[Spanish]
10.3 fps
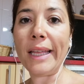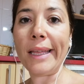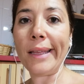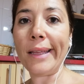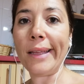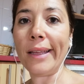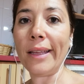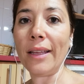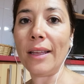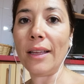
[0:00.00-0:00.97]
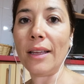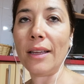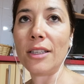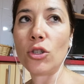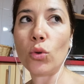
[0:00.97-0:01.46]
eh,
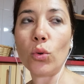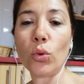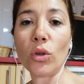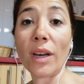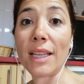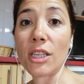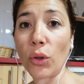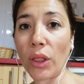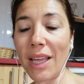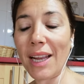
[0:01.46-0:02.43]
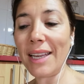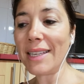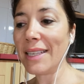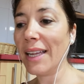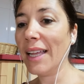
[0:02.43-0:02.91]
sus redes
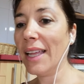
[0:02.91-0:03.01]
sociales.